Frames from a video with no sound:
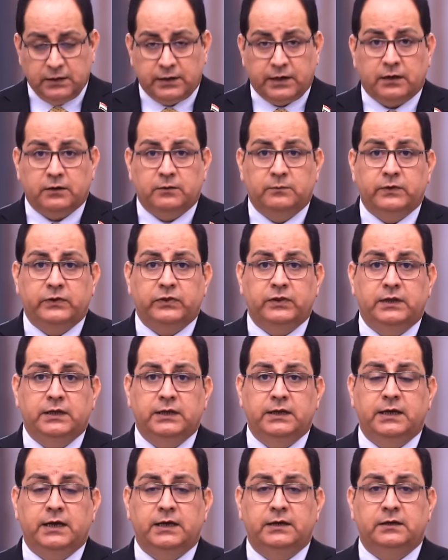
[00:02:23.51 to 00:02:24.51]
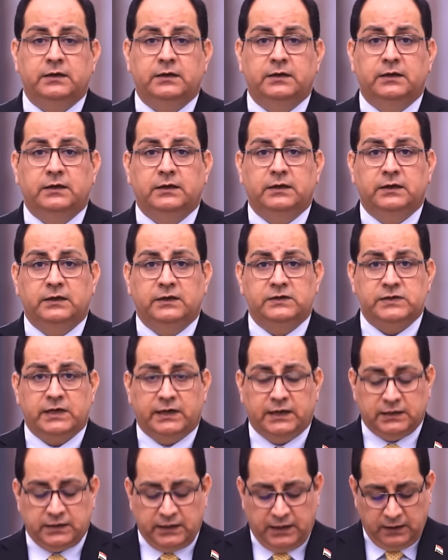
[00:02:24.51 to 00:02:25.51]
رقم اثنين
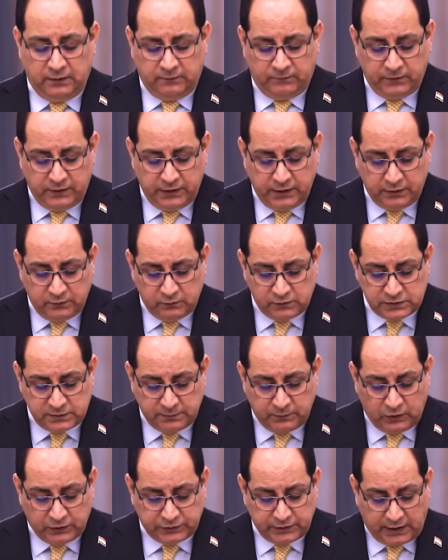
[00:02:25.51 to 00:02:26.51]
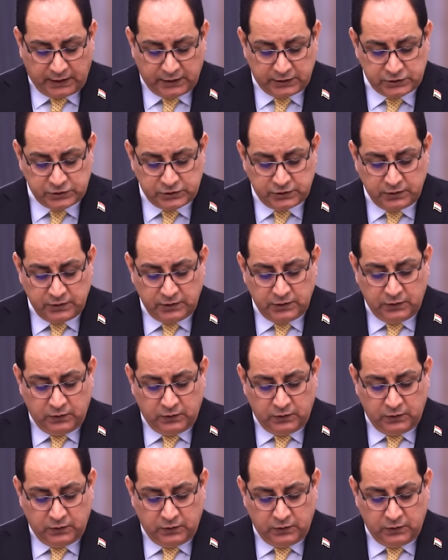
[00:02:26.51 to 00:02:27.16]
لسنة 2017